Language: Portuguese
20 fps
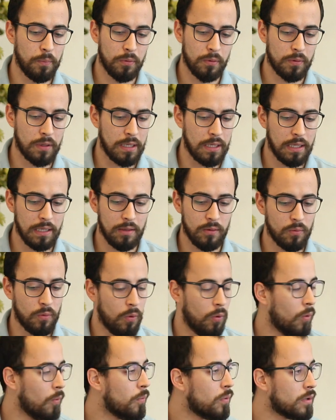o plugin,
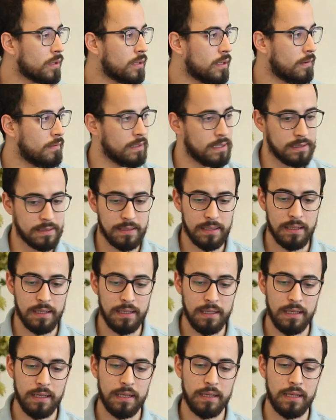compro através
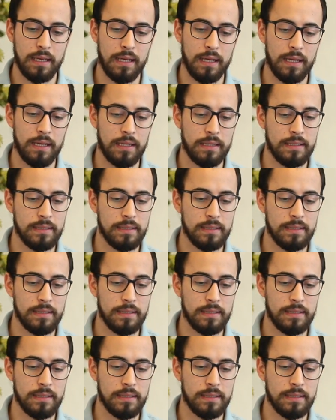é,